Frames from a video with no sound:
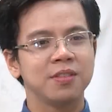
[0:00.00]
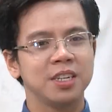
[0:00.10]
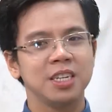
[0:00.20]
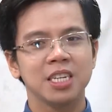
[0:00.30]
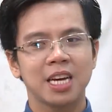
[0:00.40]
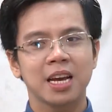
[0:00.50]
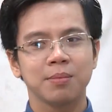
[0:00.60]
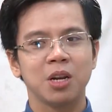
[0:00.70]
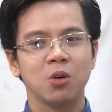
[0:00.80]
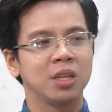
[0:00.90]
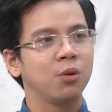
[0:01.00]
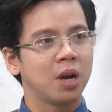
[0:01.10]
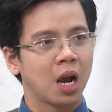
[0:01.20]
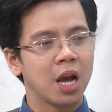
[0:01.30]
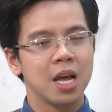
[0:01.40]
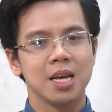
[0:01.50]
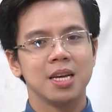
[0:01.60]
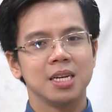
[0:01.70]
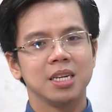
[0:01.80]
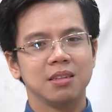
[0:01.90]
với các bình luận tiêu cực
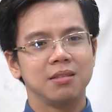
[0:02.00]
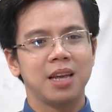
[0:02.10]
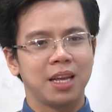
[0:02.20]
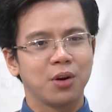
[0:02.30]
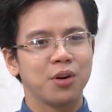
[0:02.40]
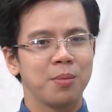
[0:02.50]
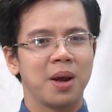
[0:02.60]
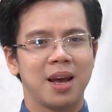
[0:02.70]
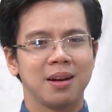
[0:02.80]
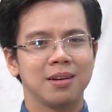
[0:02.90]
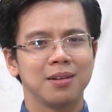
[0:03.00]
vậy thôi đó mai anh